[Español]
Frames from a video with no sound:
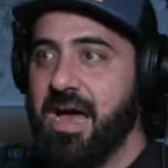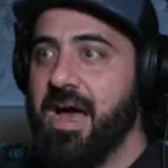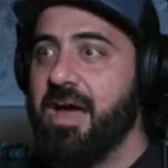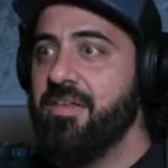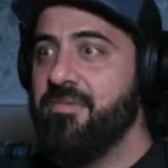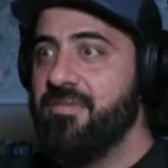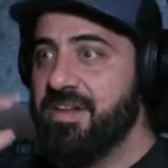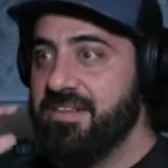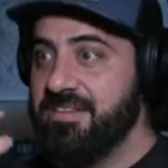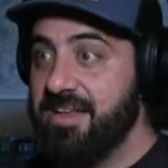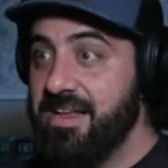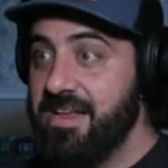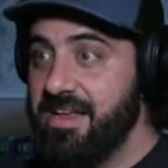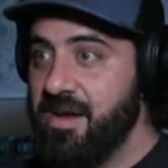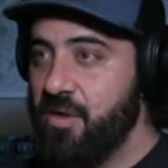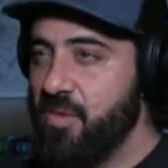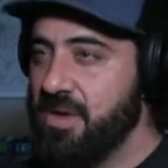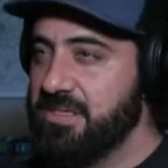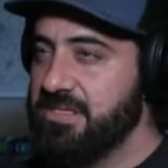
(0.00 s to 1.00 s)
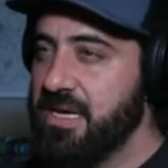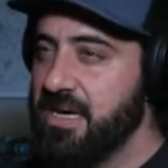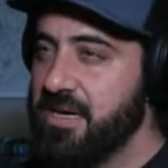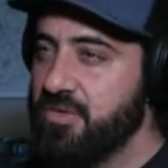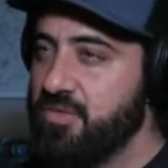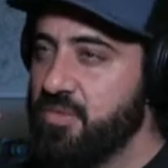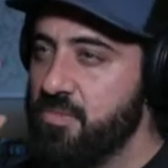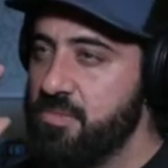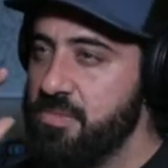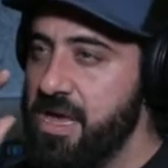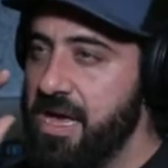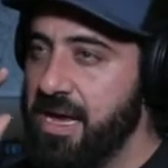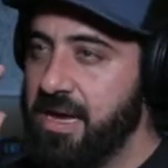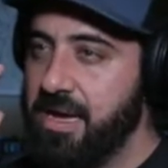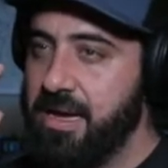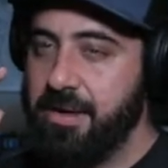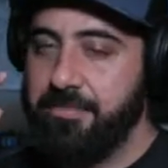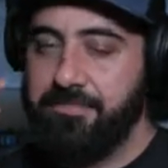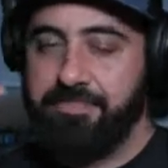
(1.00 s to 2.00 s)
a diferencia de la ayahuasca, que es un
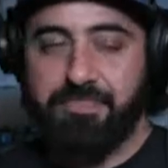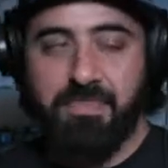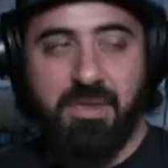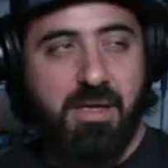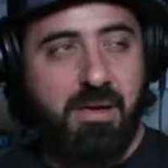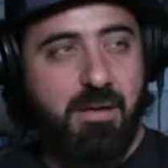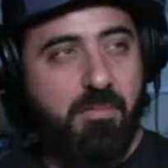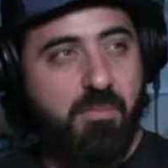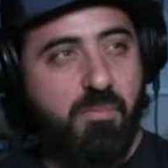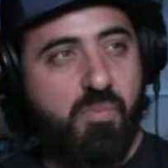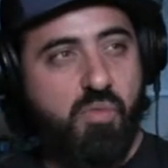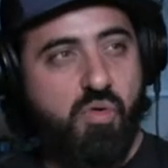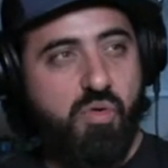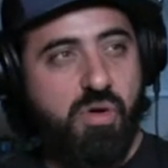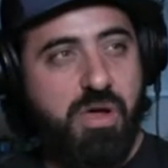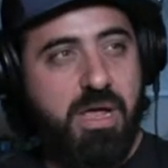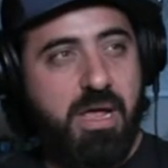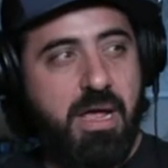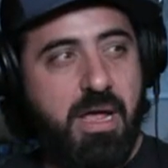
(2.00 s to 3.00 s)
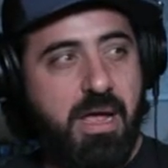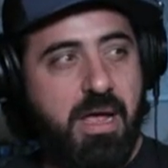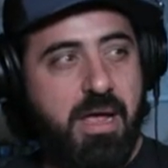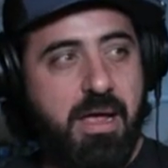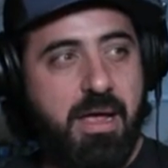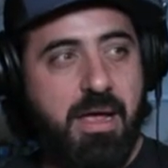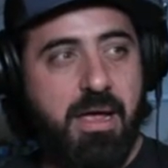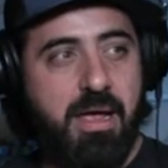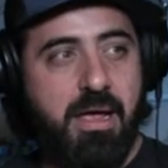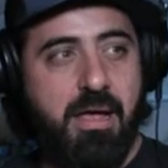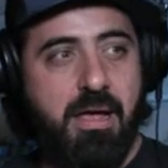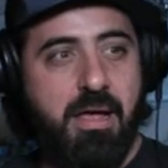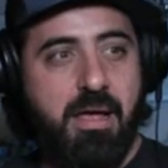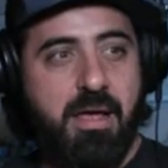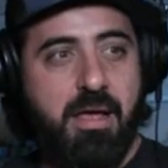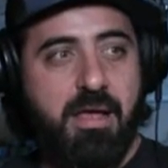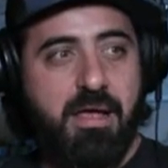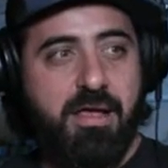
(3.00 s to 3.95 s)
viaje muy, eh,